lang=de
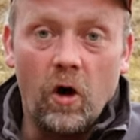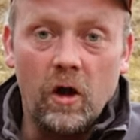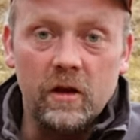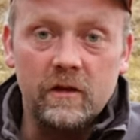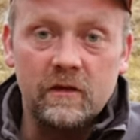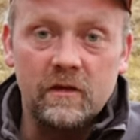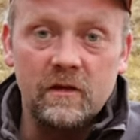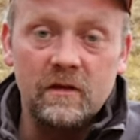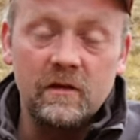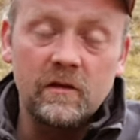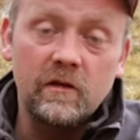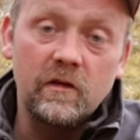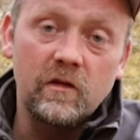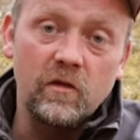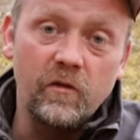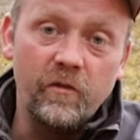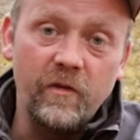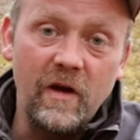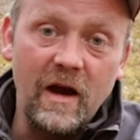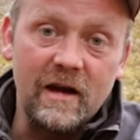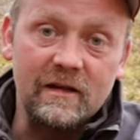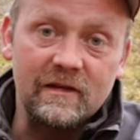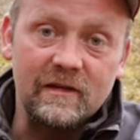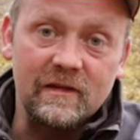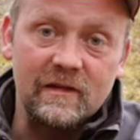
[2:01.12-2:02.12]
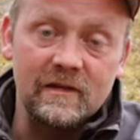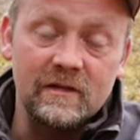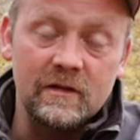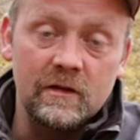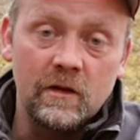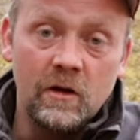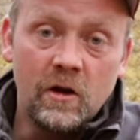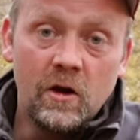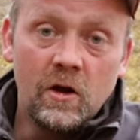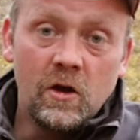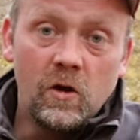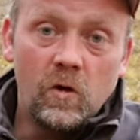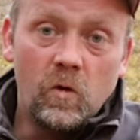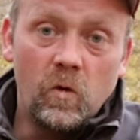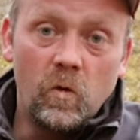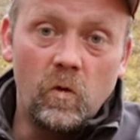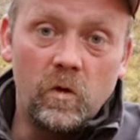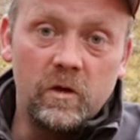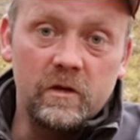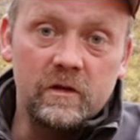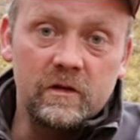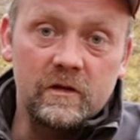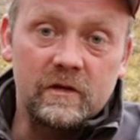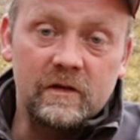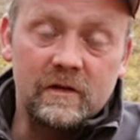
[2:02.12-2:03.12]
Orten zu wachsen.
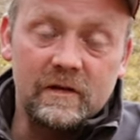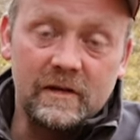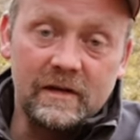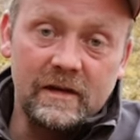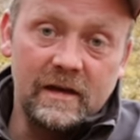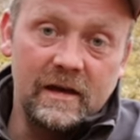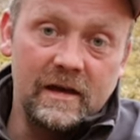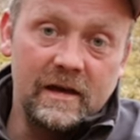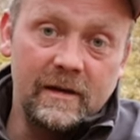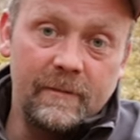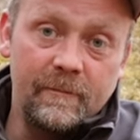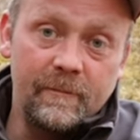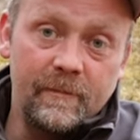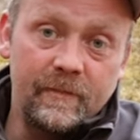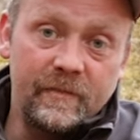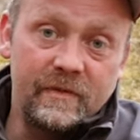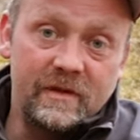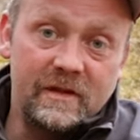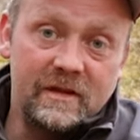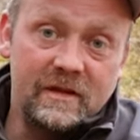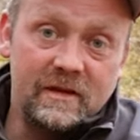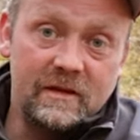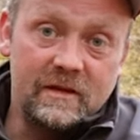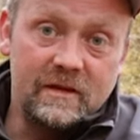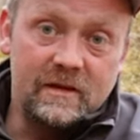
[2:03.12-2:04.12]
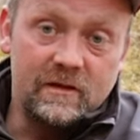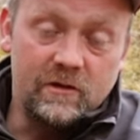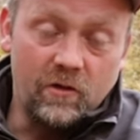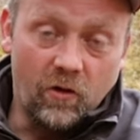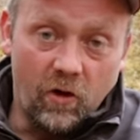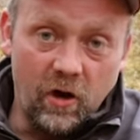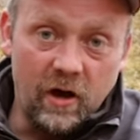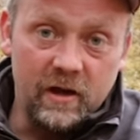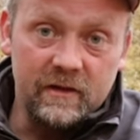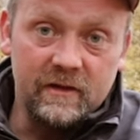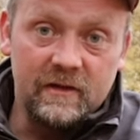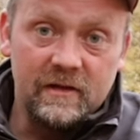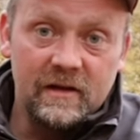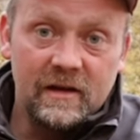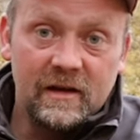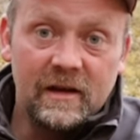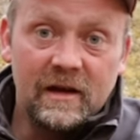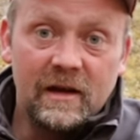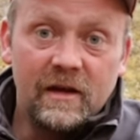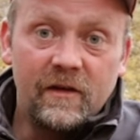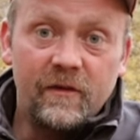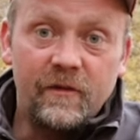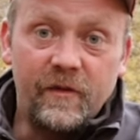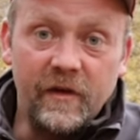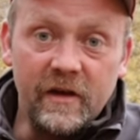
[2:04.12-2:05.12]
Und ähm, dort
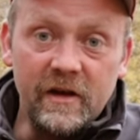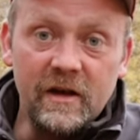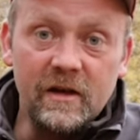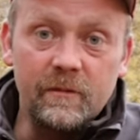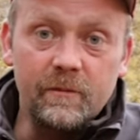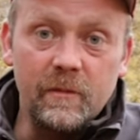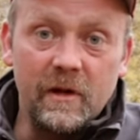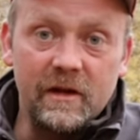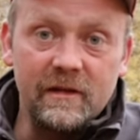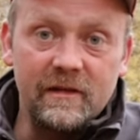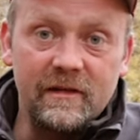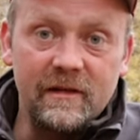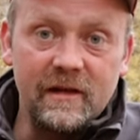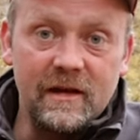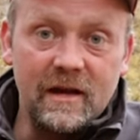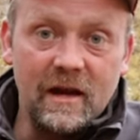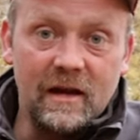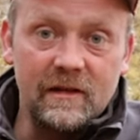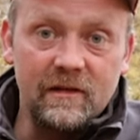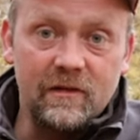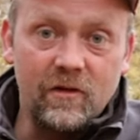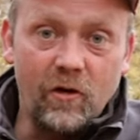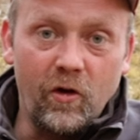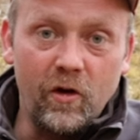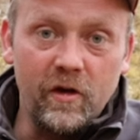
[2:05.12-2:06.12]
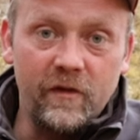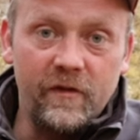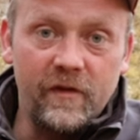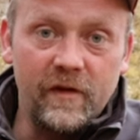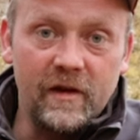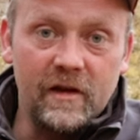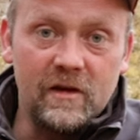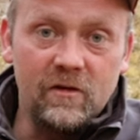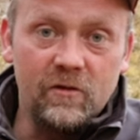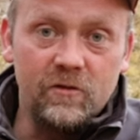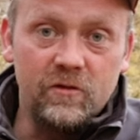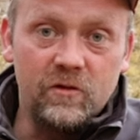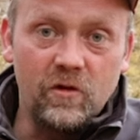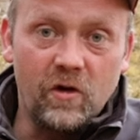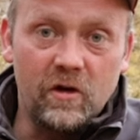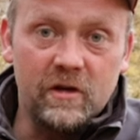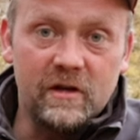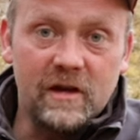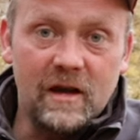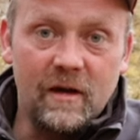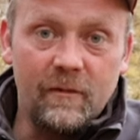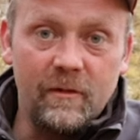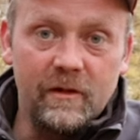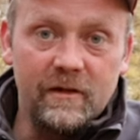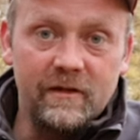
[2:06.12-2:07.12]
findet man sie ganz häufig und dort
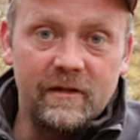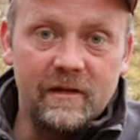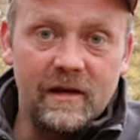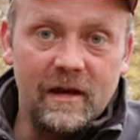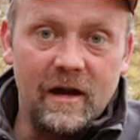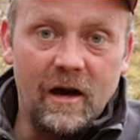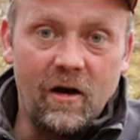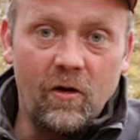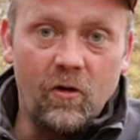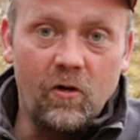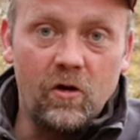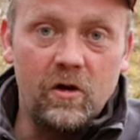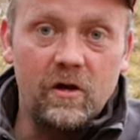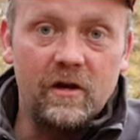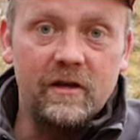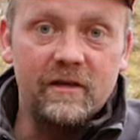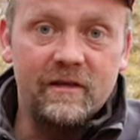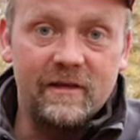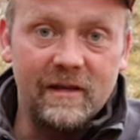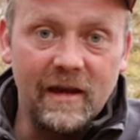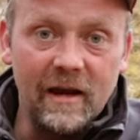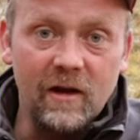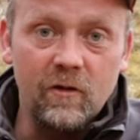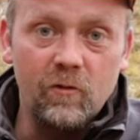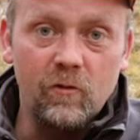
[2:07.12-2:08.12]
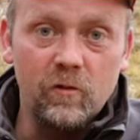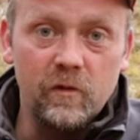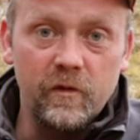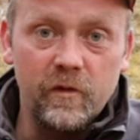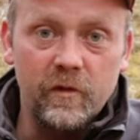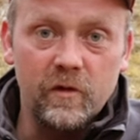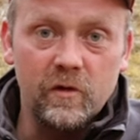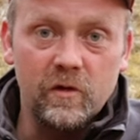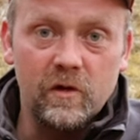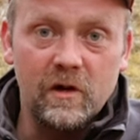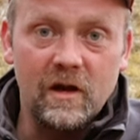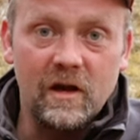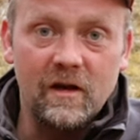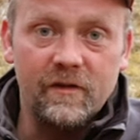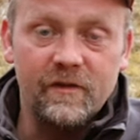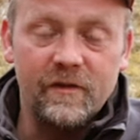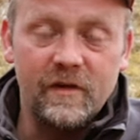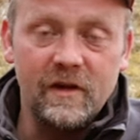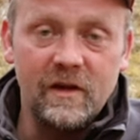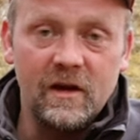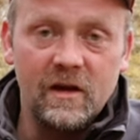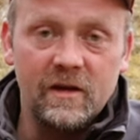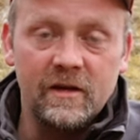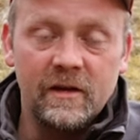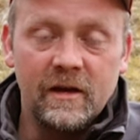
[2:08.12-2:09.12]
kann man sie auch sehr gut
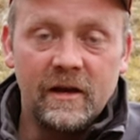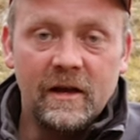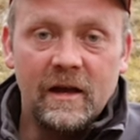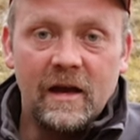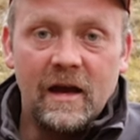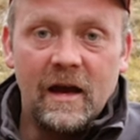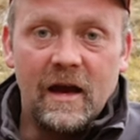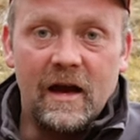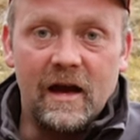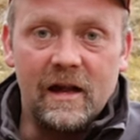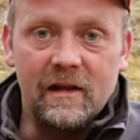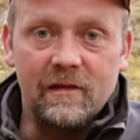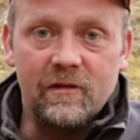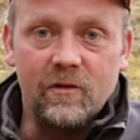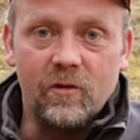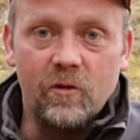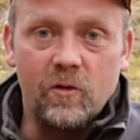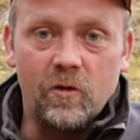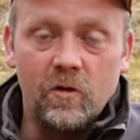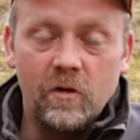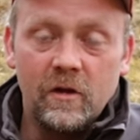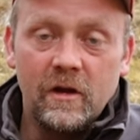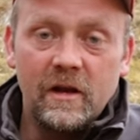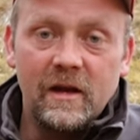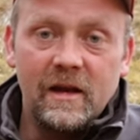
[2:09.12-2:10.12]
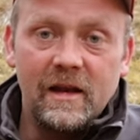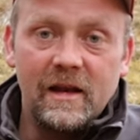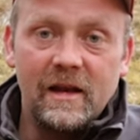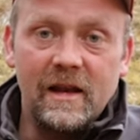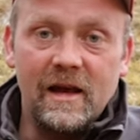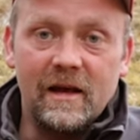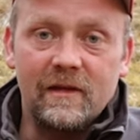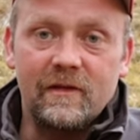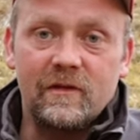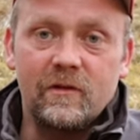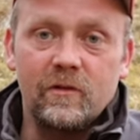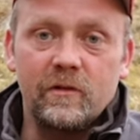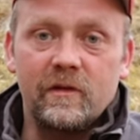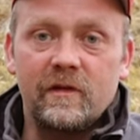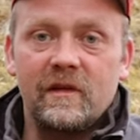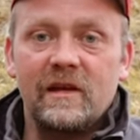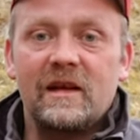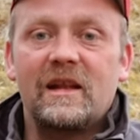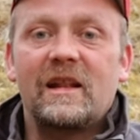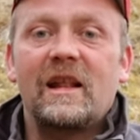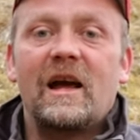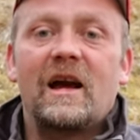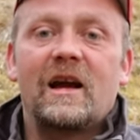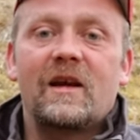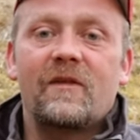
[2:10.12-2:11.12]
fotografieren. Also lasst uns
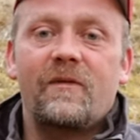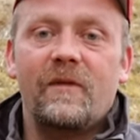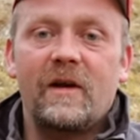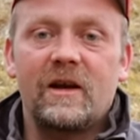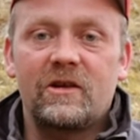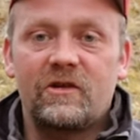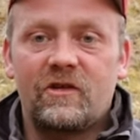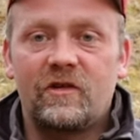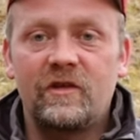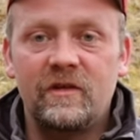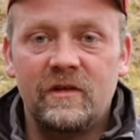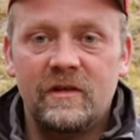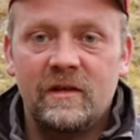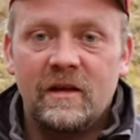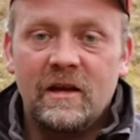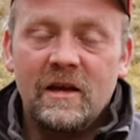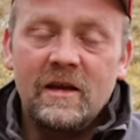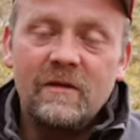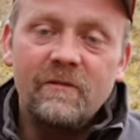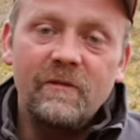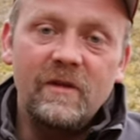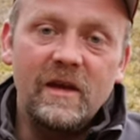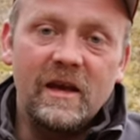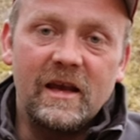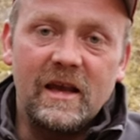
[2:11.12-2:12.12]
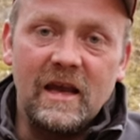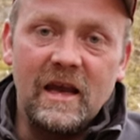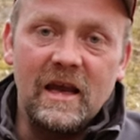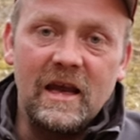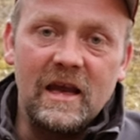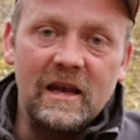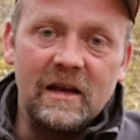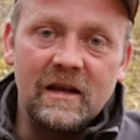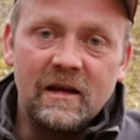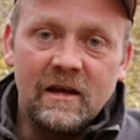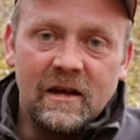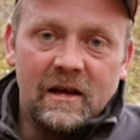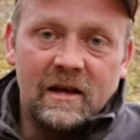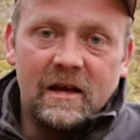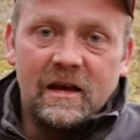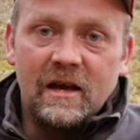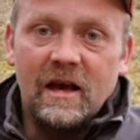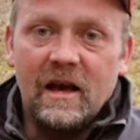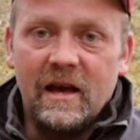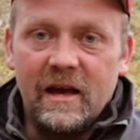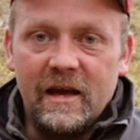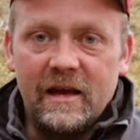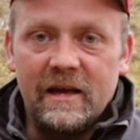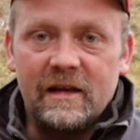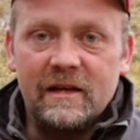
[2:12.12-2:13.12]
nicht lang quatschen. Wir gehen
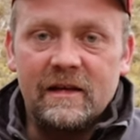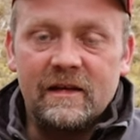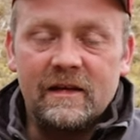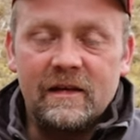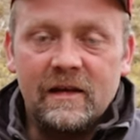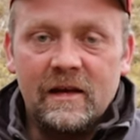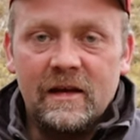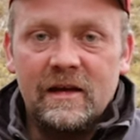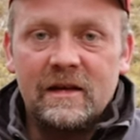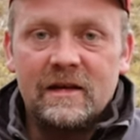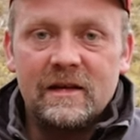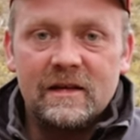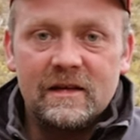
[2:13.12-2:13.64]
in